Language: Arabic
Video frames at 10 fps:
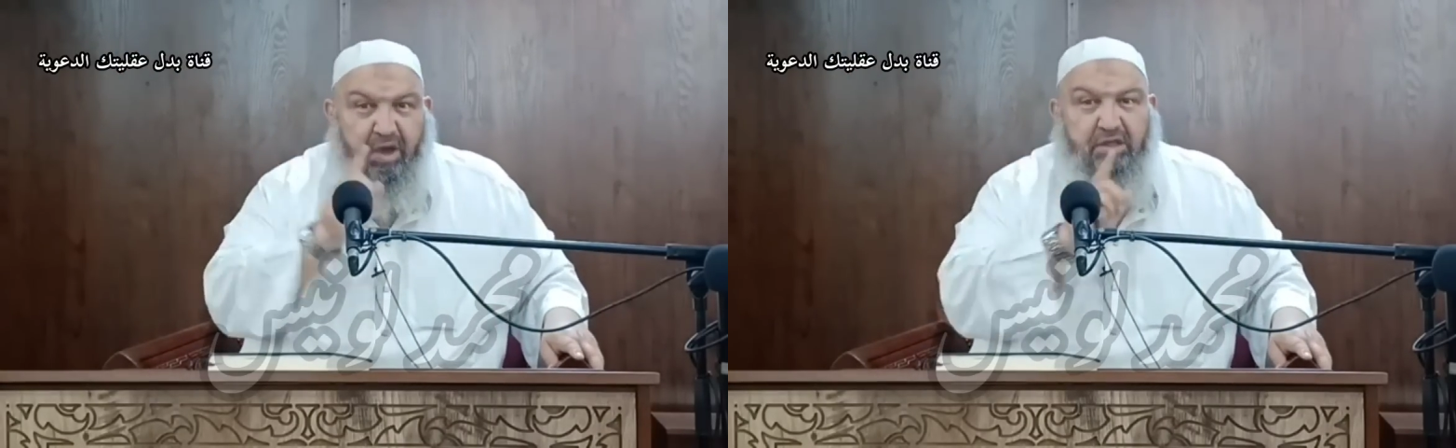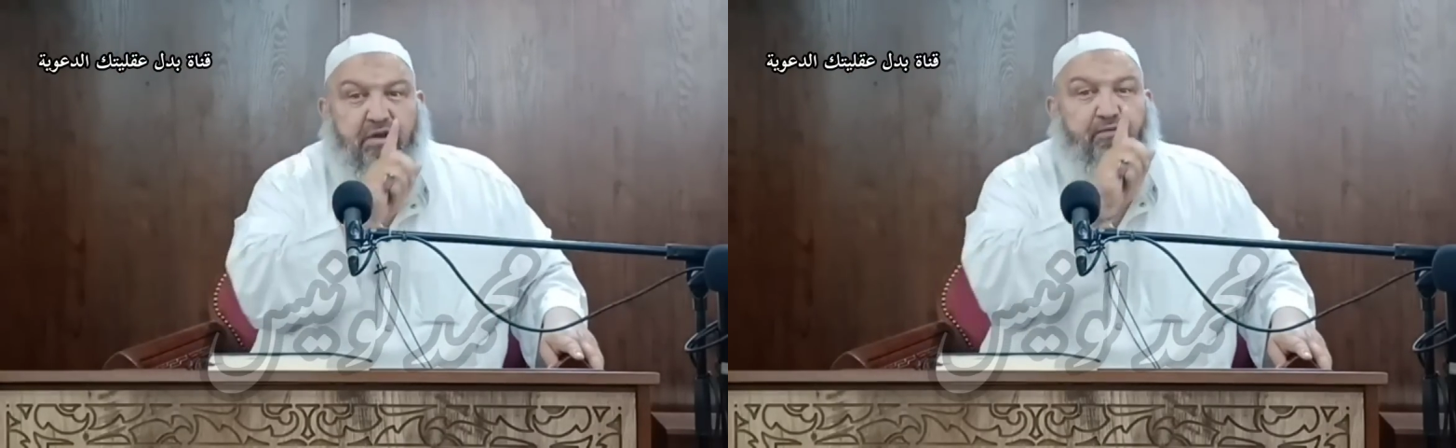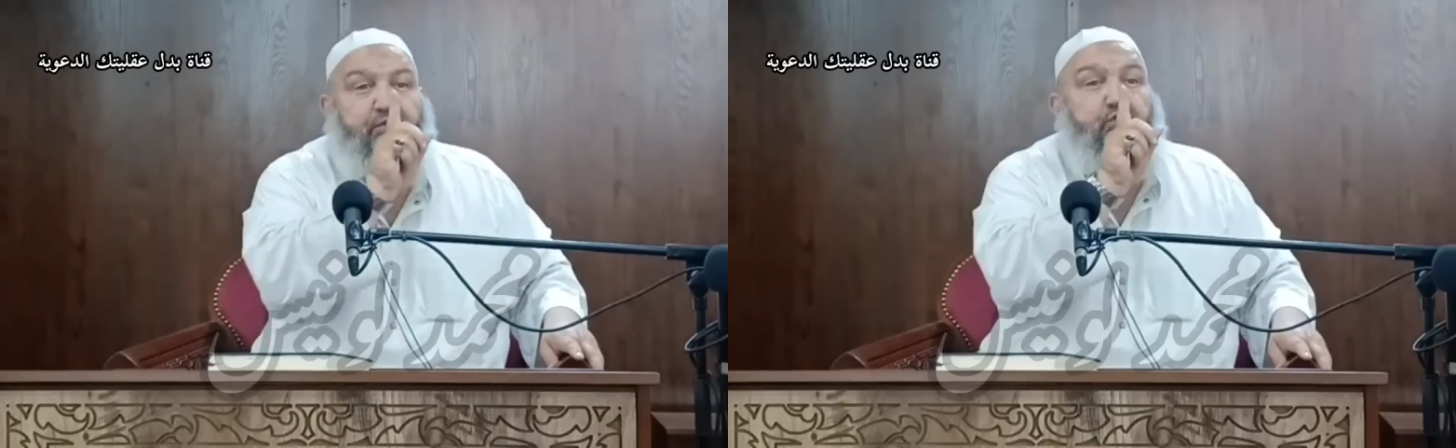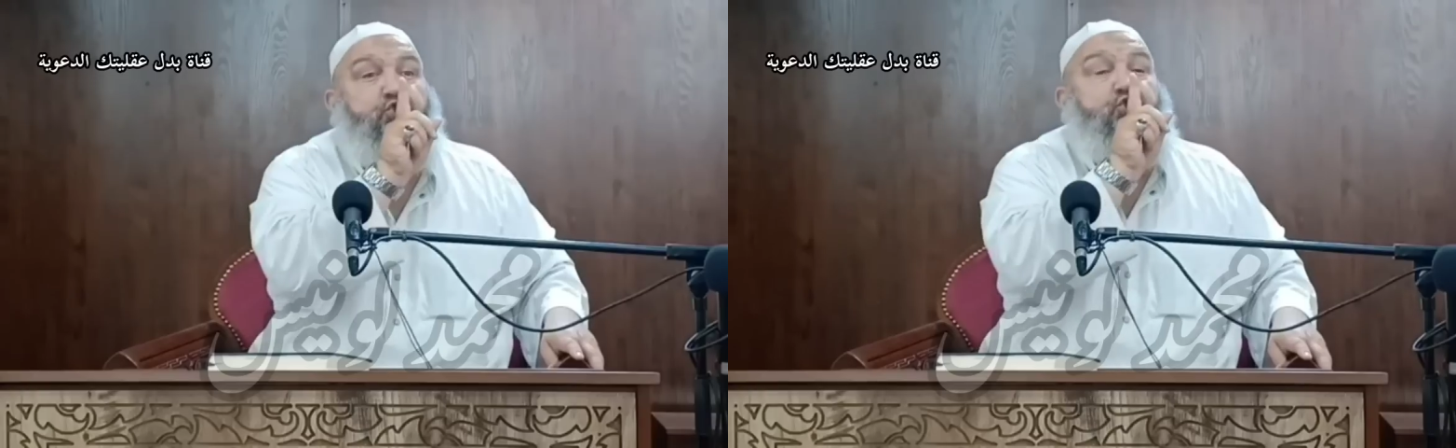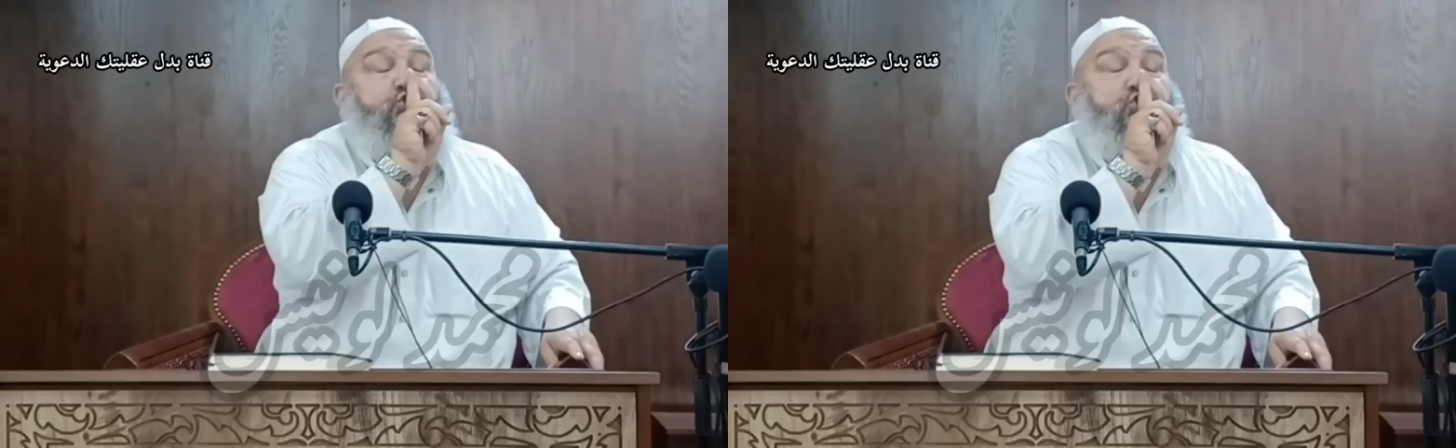يتنفس
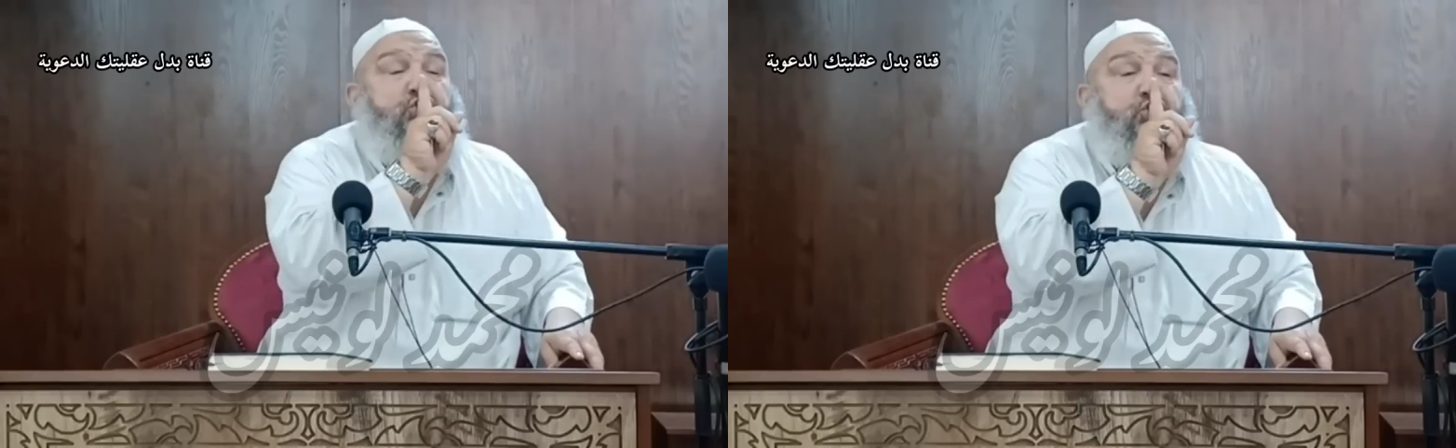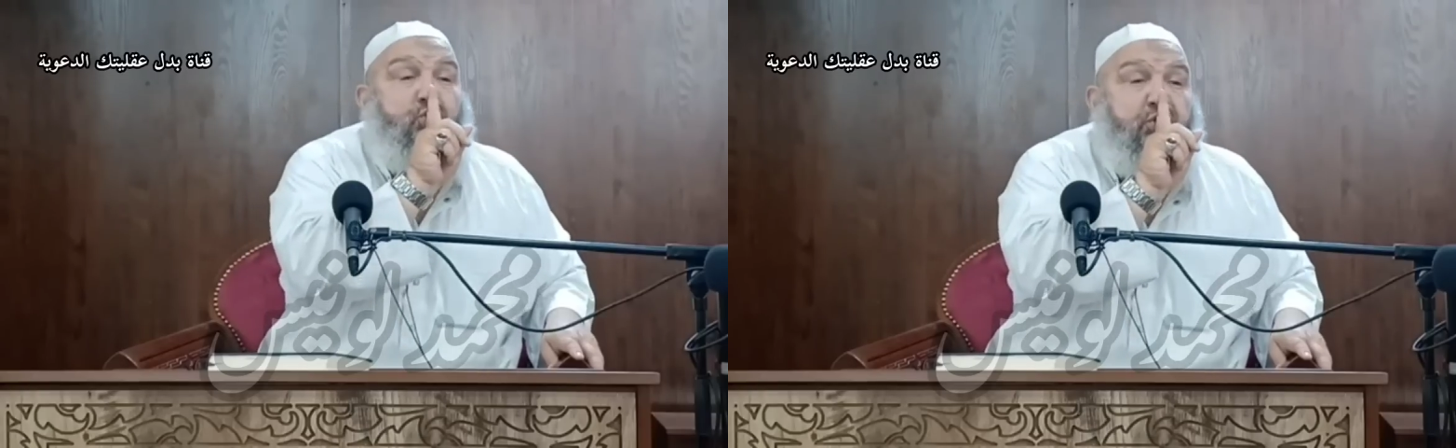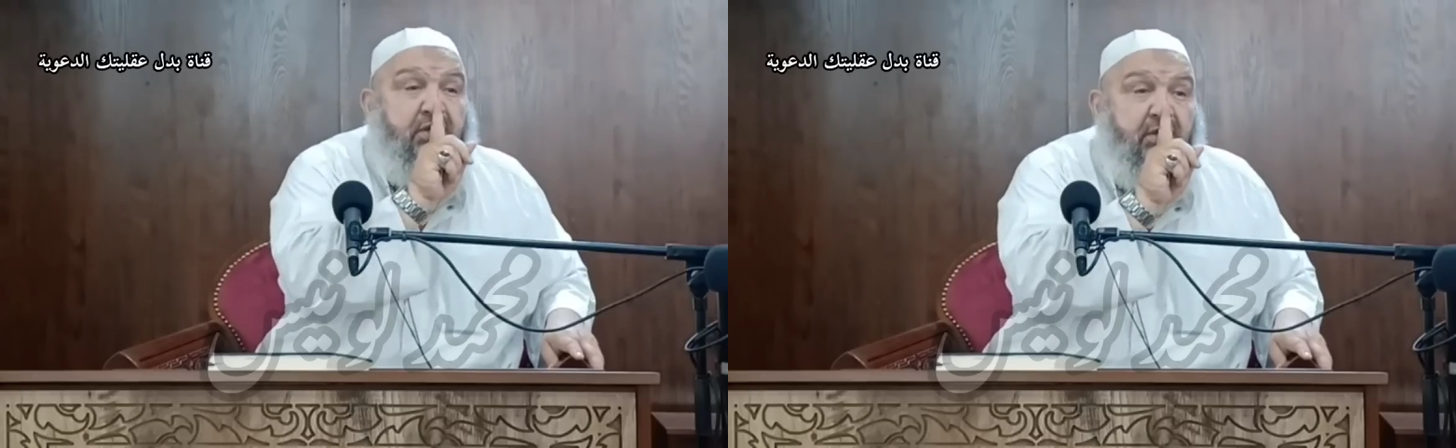اسكت